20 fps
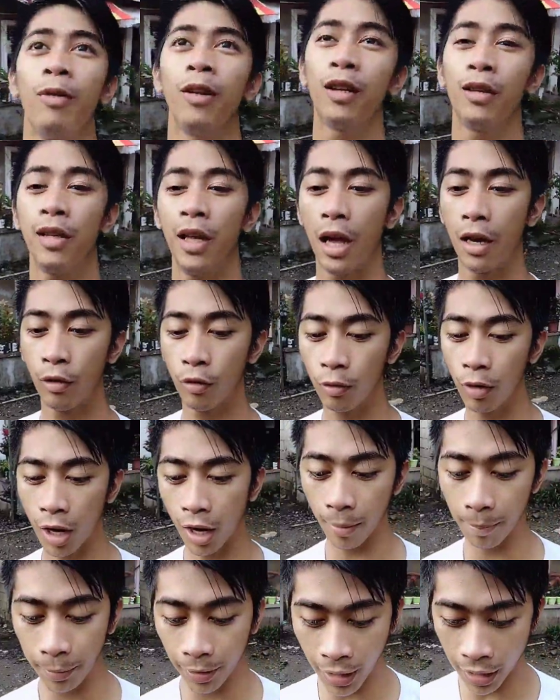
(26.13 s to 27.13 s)
Kasi ano,
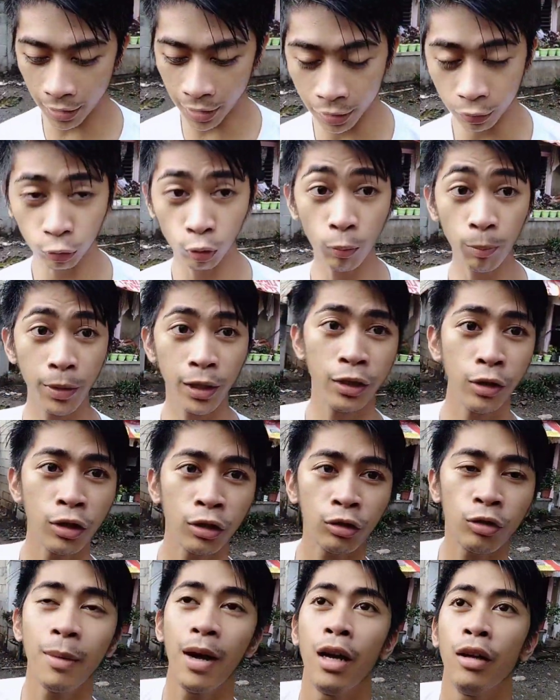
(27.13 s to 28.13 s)
ah, bigla lang tong video
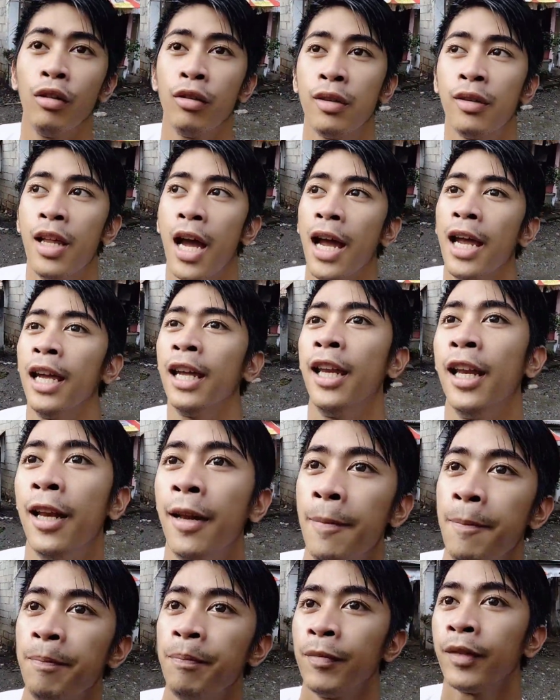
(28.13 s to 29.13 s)
na to mga lods dahil
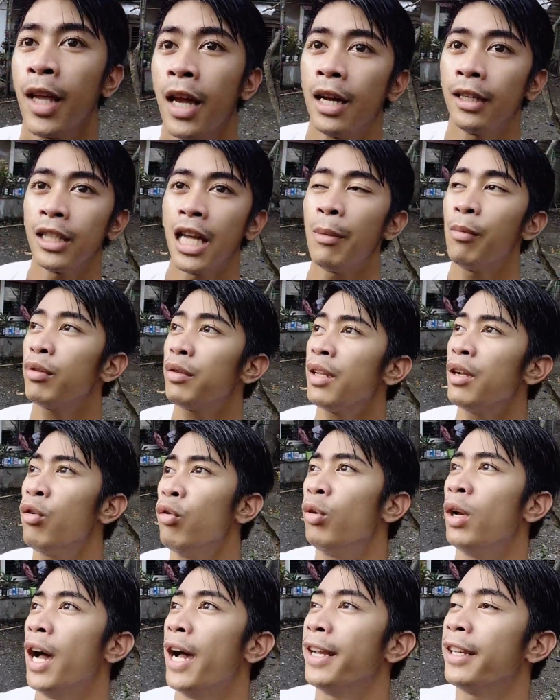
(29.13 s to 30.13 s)
kakatapos ng
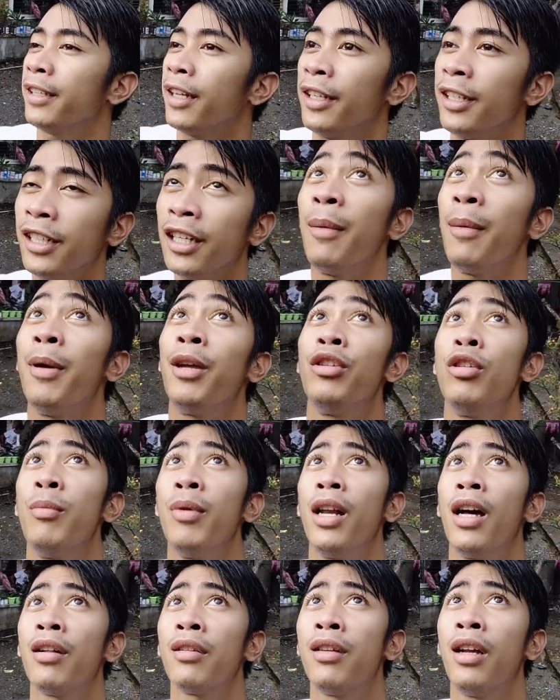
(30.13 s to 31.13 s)
ulan, kanina medyo
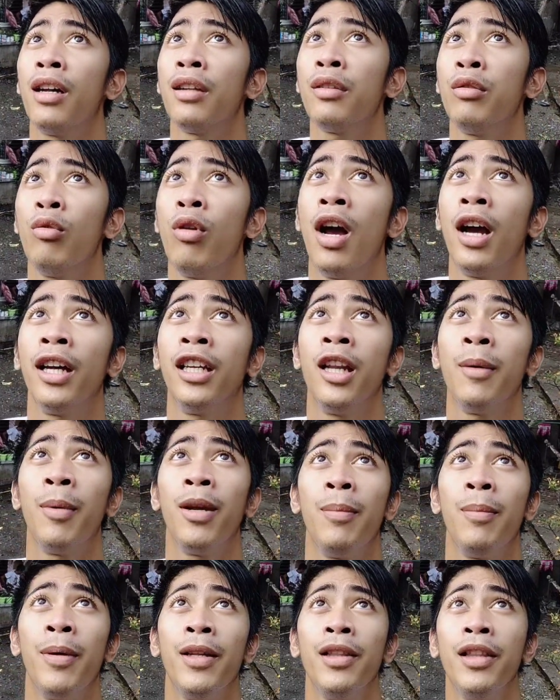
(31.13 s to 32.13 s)
malakas-lakas yung hangin.
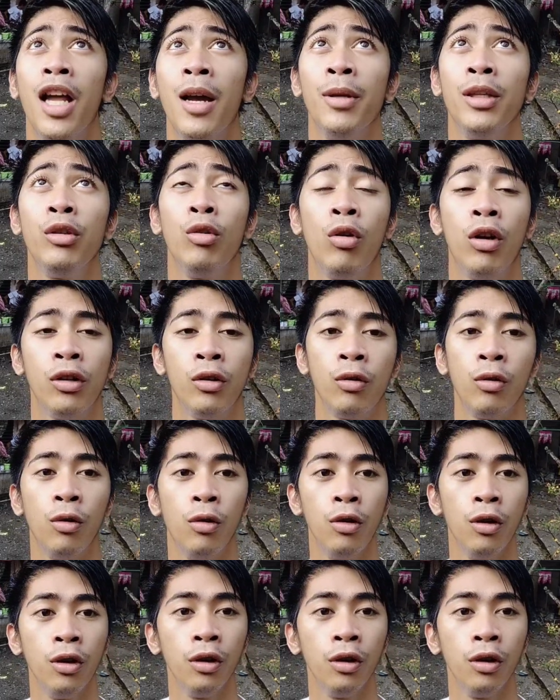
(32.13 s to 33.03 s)
Napalipad namin yung ano ko,